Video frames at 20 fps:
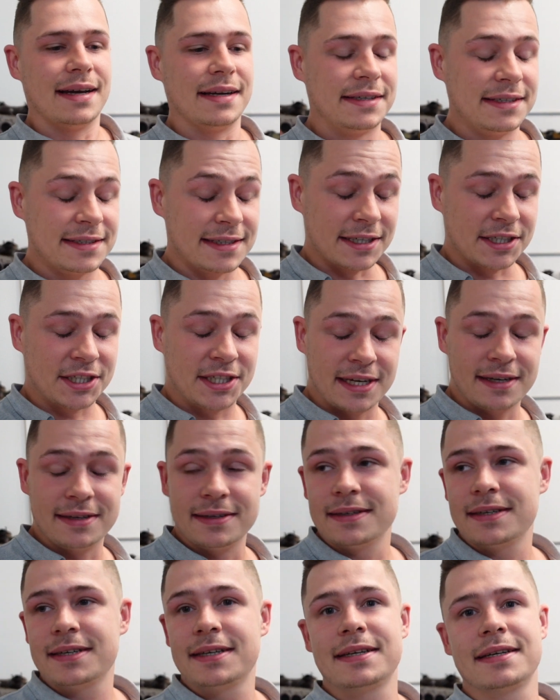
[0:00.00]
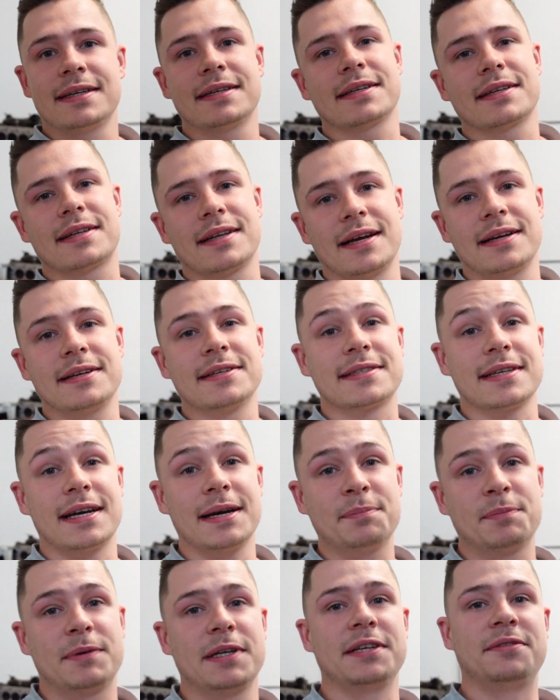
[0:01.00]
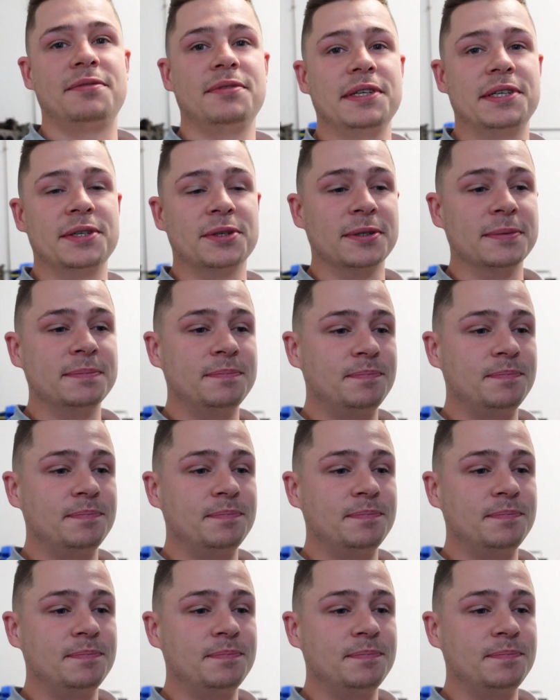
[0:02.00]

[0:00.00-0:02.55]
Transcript: An dieser Stelle ein kleines Update-Video.